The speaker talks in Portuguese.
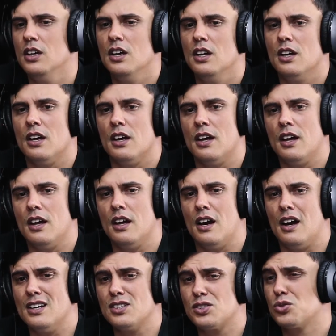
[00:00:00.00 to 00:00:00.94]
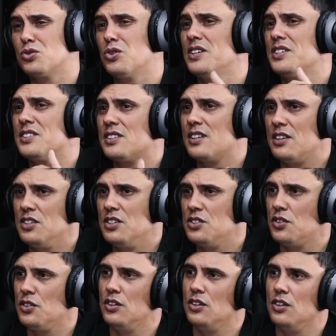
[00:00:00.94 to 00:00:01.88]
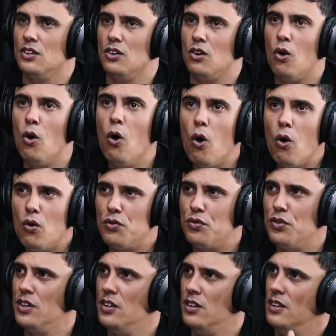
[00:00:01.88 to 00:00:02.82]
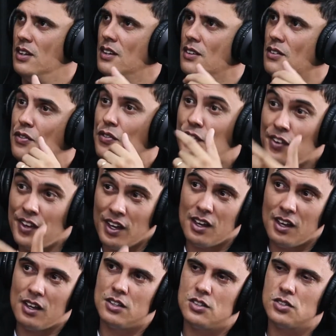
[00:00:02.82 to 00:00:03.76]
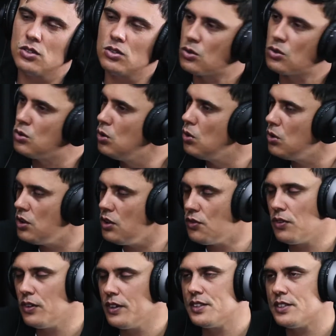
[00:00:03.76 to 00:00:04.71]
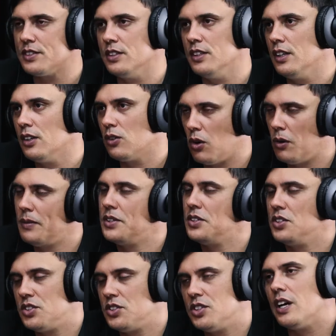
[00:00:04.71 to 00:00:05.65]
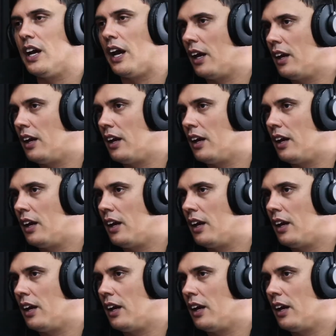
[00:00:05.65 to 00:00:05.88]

é, as coisas que a gente ouve, vê, isso tudo influencia em como a gente é,